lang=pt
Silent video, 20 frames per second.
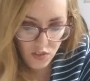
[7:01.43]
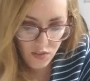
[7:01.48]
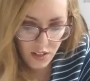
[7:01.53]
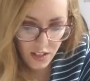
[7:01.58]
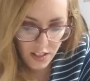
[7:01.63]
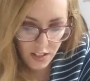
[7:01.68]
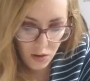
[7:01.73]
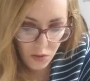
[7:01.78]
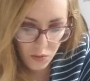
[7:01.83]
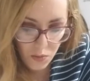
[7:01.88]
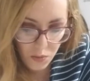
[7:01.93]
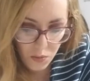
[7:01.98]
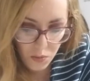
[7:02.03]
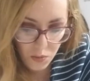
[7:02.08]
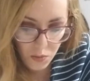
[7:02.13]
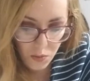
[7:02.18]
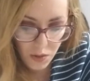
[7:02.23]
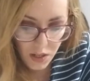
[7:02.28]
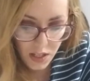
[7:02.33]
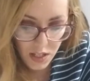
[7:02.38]
vai dar um,
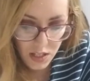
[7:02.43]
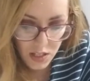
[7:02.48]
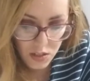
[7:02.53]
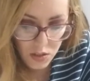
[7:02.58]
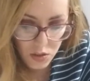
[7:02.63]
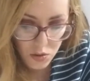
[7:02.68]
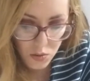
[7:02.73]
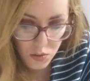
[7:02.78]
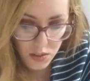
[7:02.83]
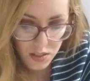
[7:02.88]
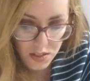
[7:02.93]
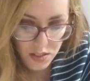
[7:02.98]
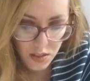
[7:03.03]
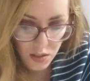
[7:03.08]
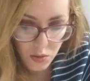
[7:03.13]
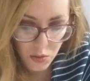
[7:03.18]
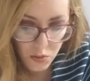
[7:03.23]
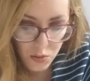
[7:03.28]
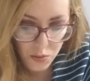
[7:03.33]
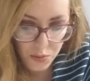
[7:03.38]
um risco, assim,
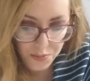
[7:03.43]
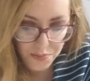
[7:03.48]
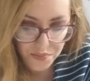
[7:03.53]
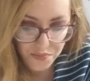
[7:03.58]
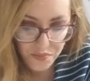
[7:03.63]
com